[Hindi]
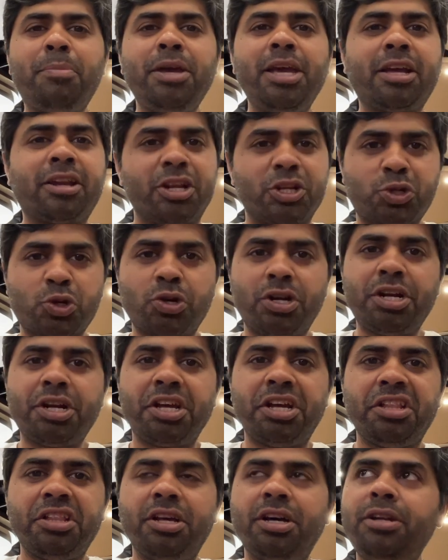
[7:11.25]
पे एक रेस्टोरेंट
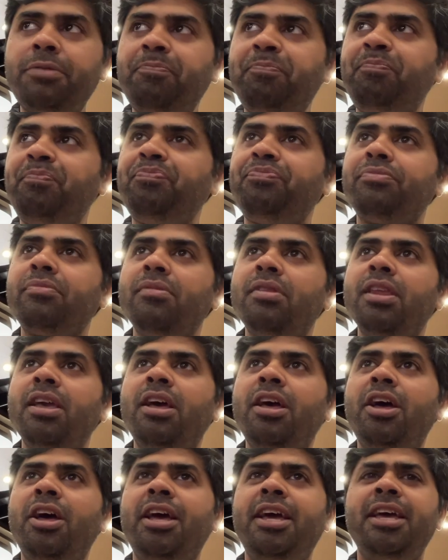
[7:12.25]
है
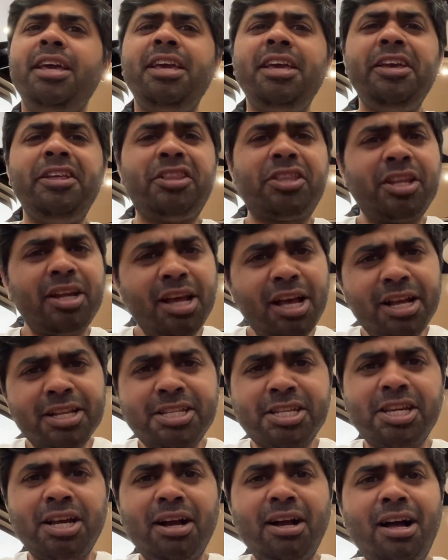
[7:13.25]
अंदर इतना
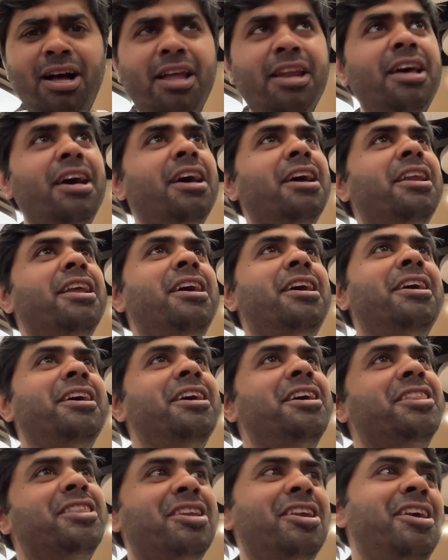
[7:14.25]
अच्छा खाना है ना
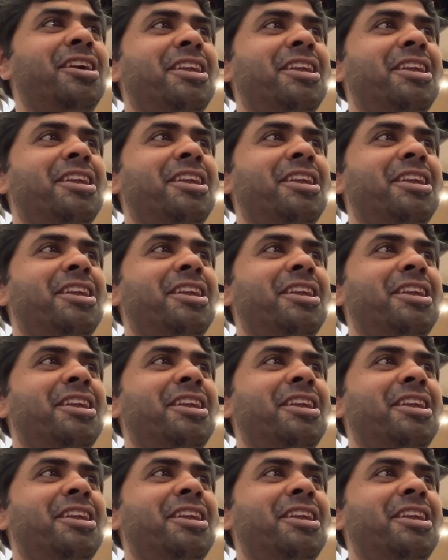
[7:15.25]
इतना